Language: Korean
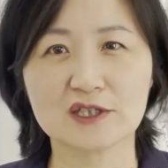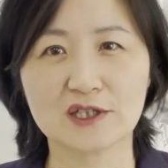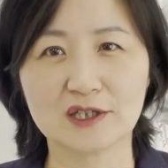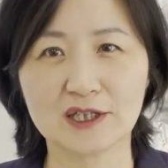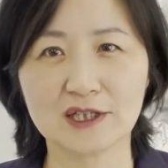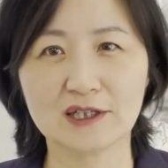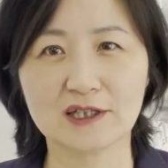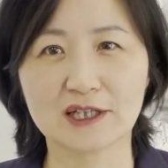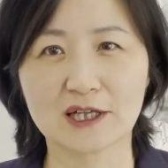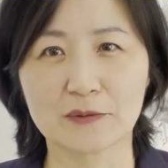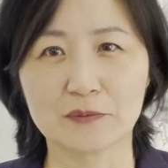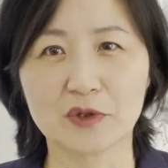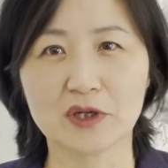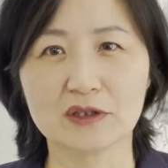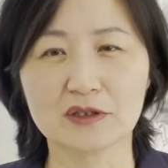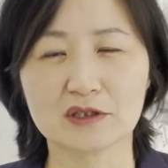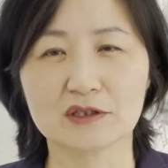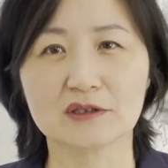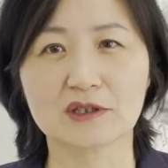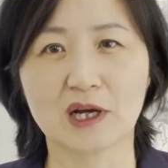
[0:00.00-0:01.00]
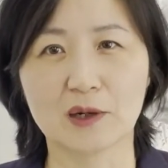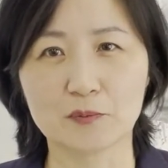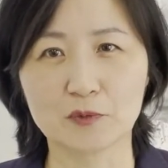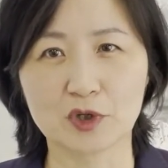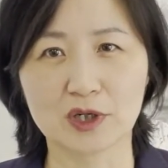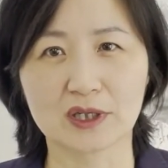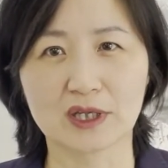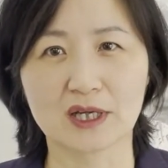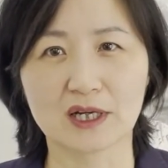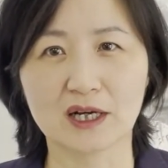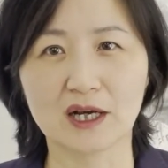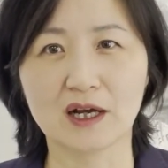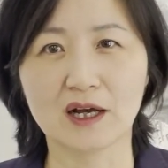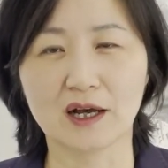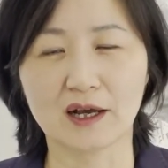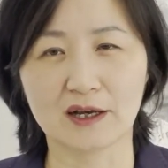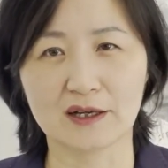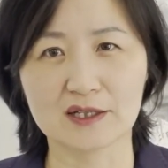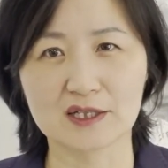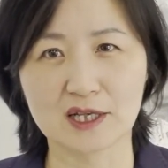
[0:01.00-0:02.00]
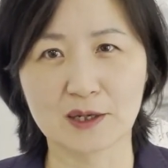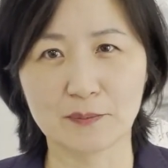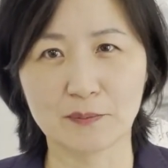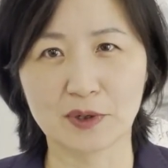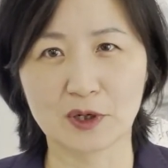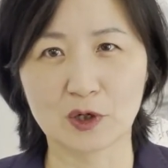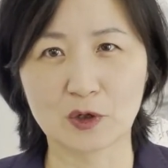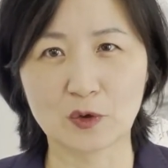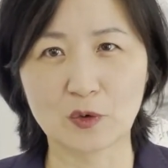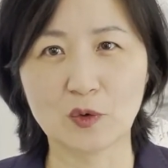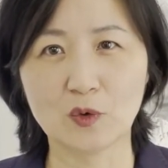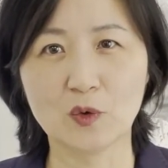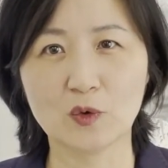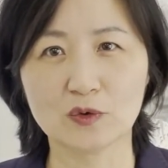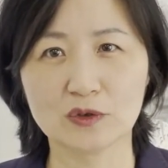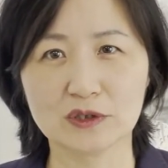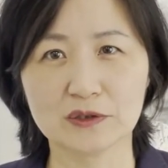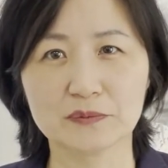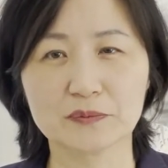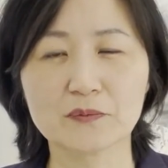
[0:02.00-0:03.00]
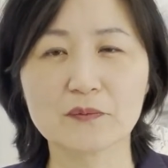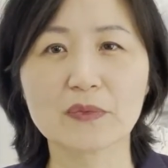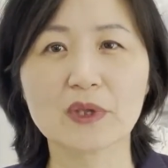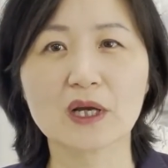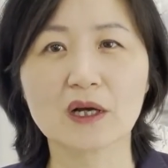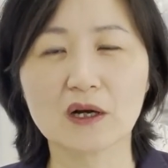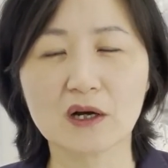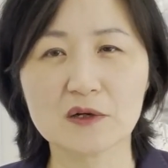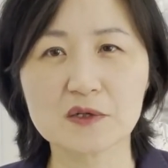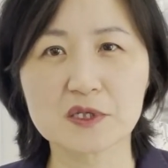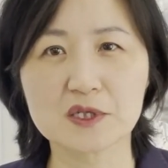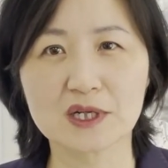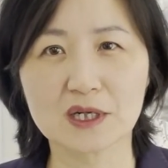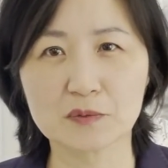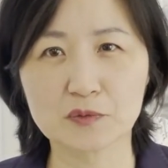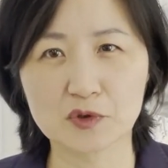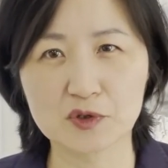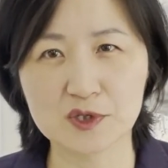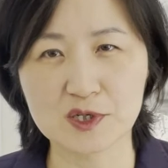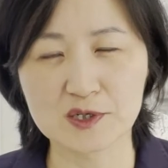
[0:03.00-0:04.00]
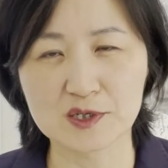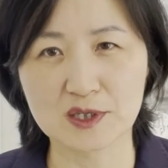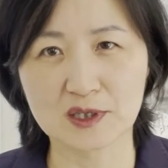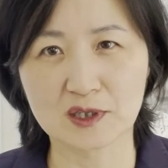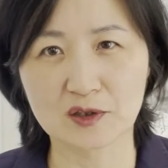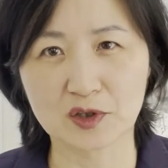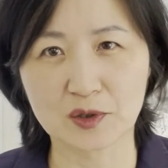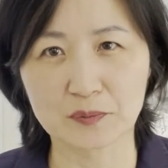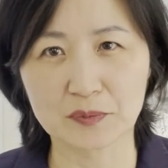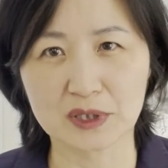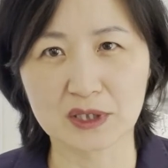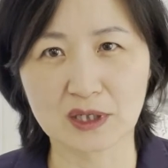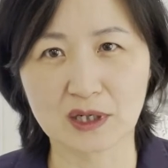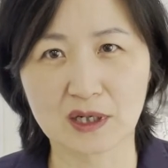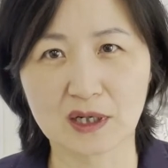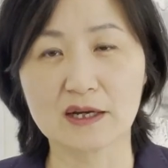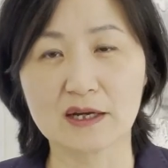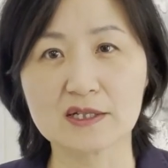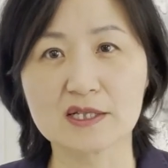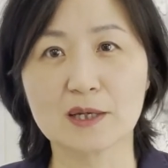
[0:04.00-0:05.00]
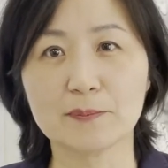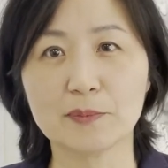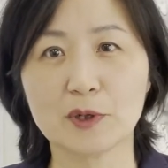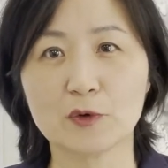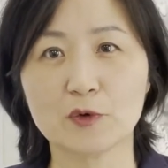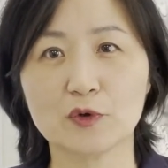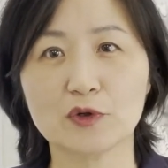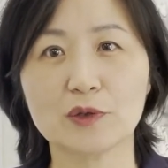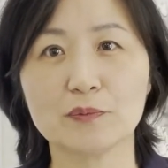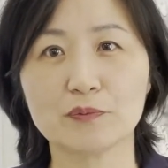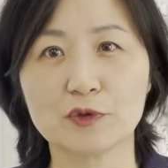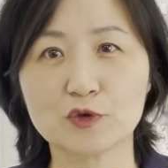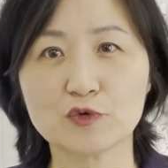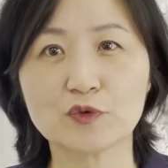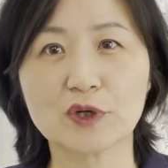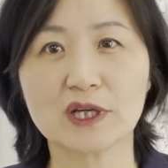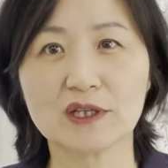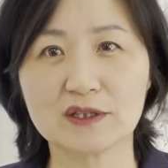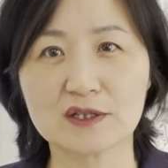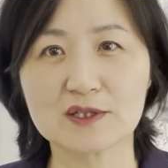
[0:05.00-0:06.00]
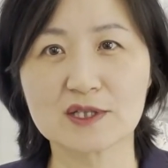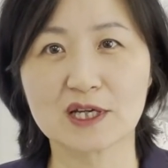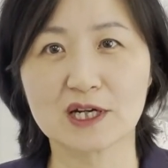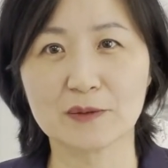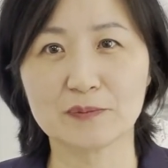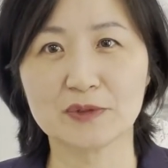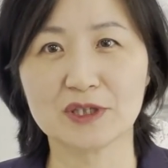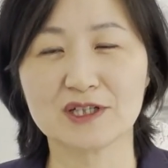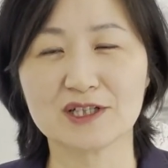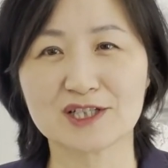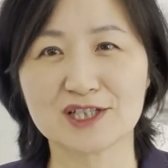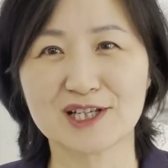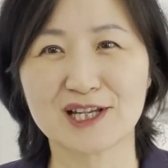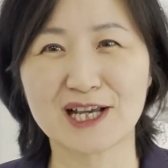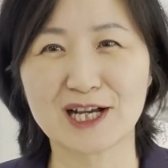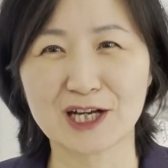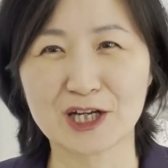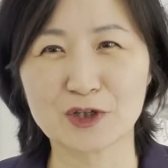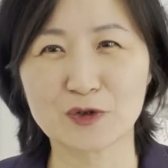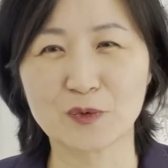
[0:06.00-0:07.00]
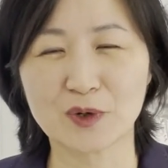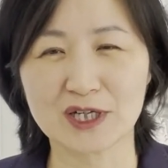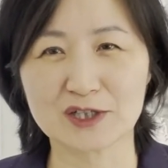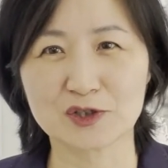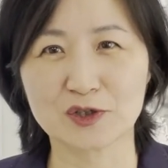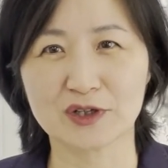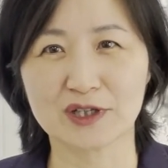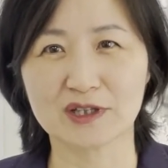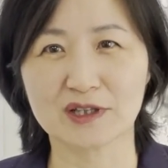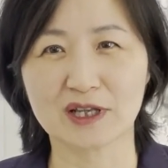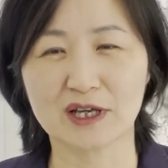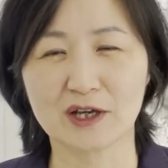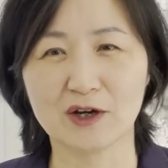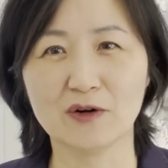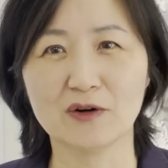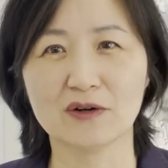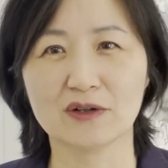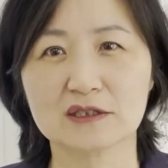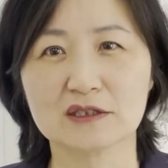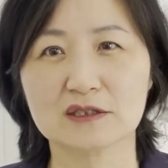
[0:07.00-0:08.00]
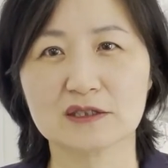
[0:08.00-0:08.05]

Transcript: 승인이 나면 그 다음 단계가 아이사파로 혹은 컨슬러 프로세싱이 됩니다. 아이사파로는 미국에 있는 사람들이 진행하는 과정인데요.